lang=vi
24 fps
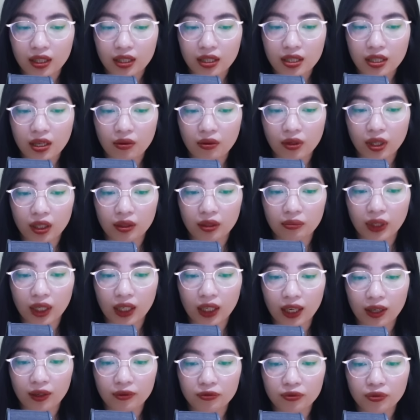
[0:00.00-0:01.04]
Sau gần
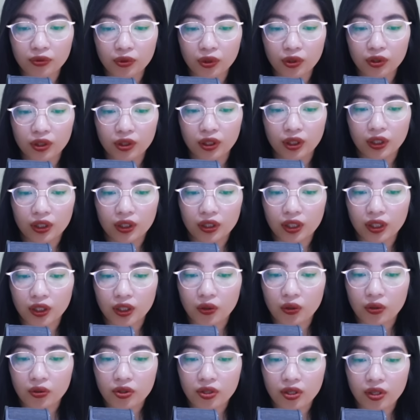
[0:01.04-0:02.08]
mười lăm phút thì
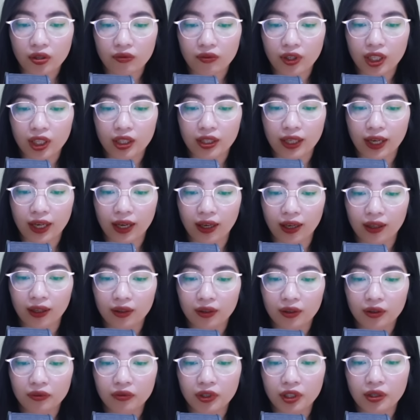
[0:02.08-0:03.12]
cô trở về nhà
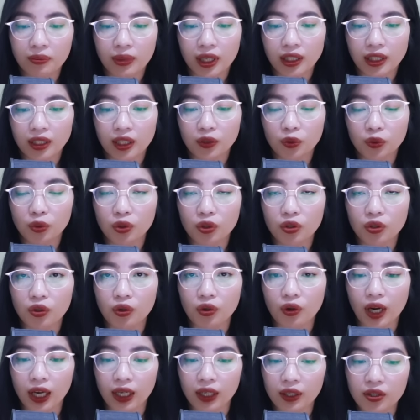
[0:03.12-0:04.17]
với mấy cái túi
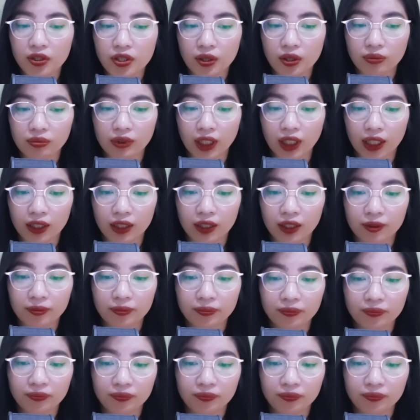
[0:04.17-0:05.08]
đồ ăn trong tay.